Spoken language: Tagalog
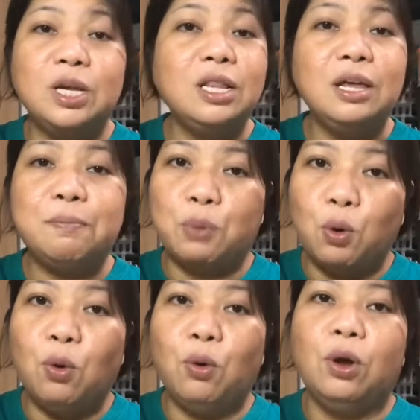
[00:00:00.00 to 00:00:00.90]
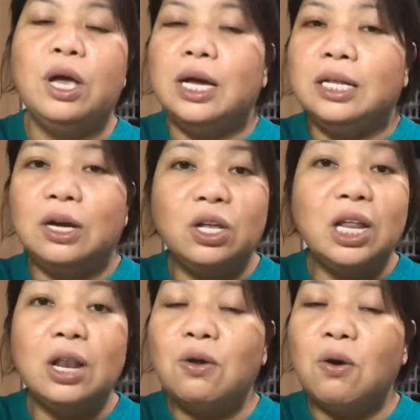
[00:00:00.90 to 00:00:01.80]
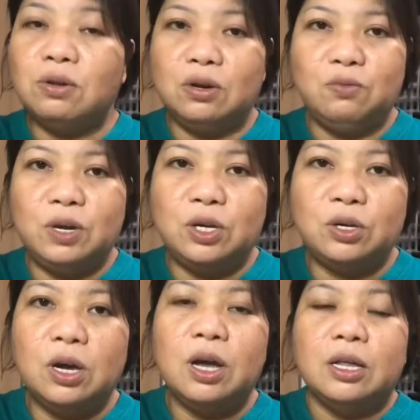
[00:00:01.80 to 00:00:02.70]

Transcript: Hindi po. Hindi kayo niloloko ng wish.